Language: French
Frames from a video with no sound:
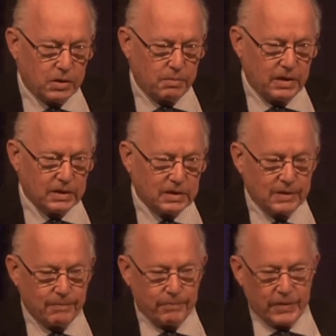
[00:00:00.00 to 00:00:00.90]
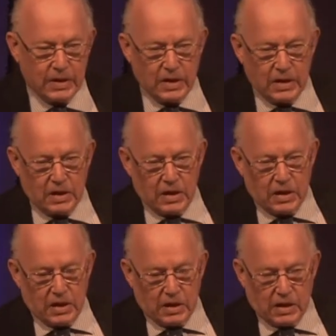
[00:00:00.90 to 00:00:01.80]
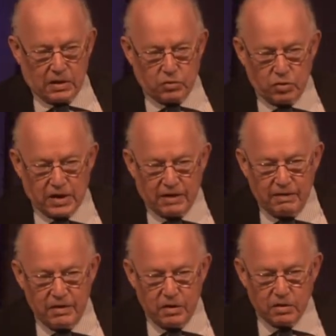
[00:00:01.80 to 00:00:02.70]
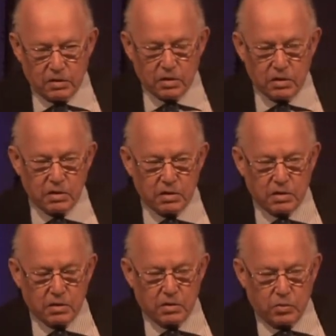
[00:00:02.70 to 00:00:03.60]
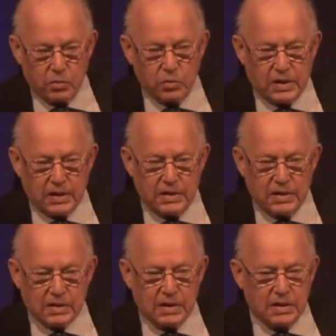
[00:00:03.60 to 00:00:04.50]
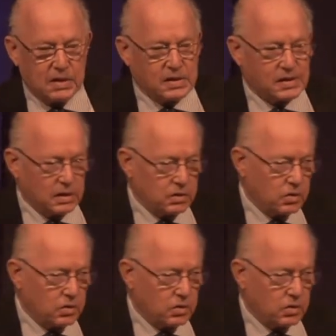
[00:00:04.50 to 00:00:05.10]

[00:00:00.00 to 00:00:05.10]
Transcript: Québec, quand un travailleur ontarien gagnait 100